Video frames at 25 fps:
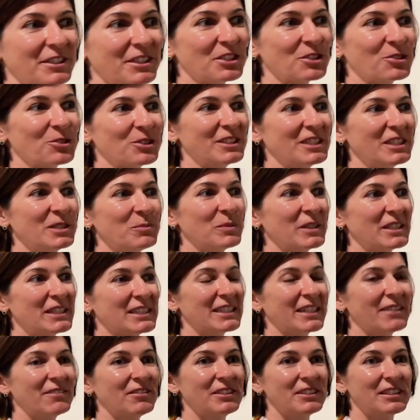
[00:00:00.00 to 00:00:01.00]
что здесь
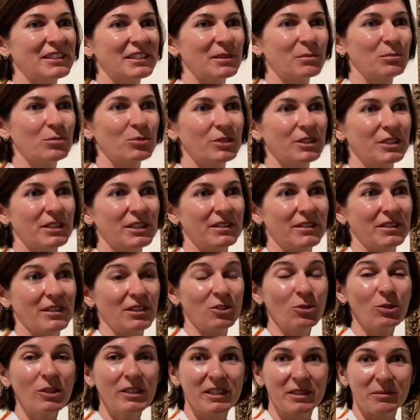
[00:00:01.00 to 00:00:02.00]
представлены работы не
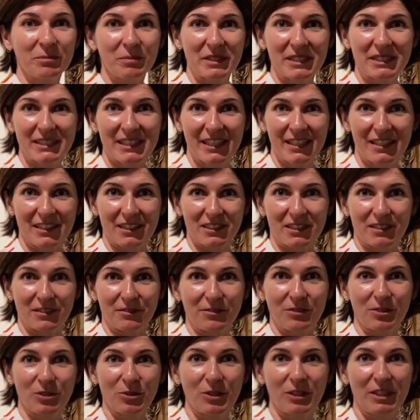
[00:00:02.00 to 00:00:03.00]
только импрессионистов,
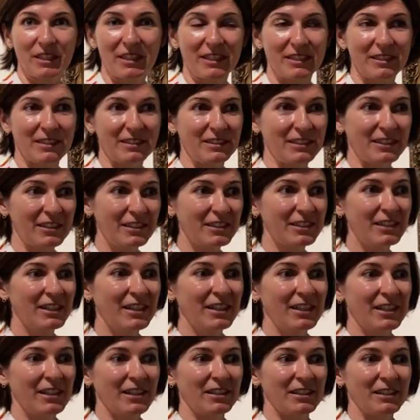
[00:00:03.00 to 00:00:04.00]
но и их
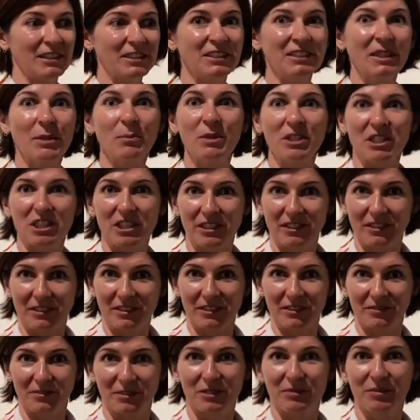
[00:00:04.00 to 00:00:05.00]

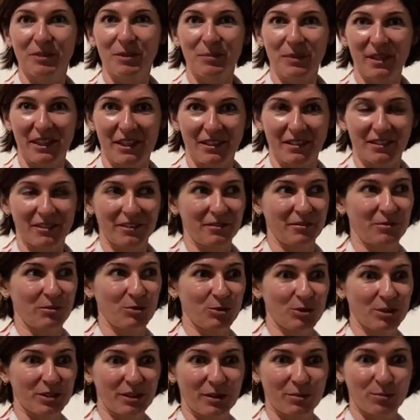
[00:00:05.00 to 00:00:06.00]
единомышленников, современников. То
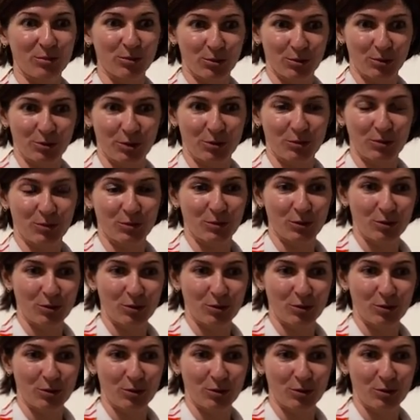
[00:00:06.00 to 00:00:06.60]
есть работу, которую мы